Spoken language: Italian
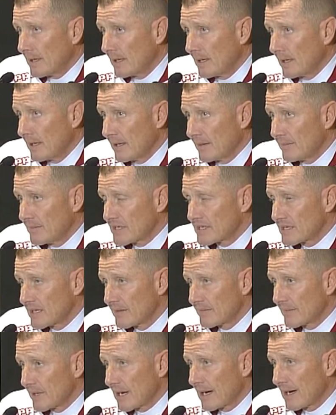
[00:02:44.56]
E mi
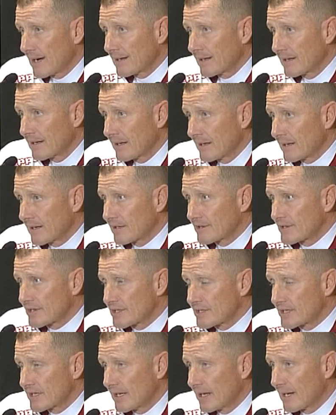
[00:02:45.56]
sembra anche che ci
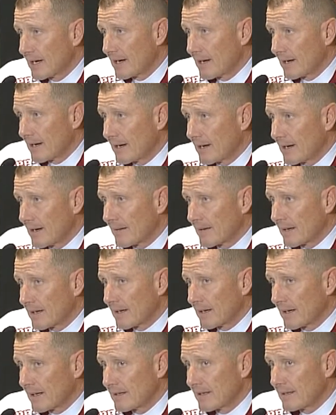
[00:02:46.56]
sia
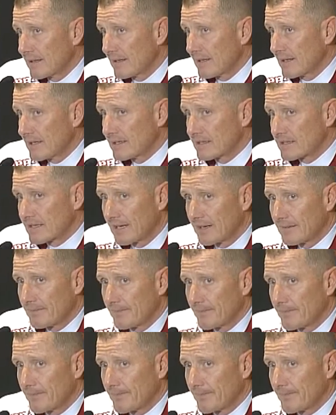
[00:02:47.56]
la tendenza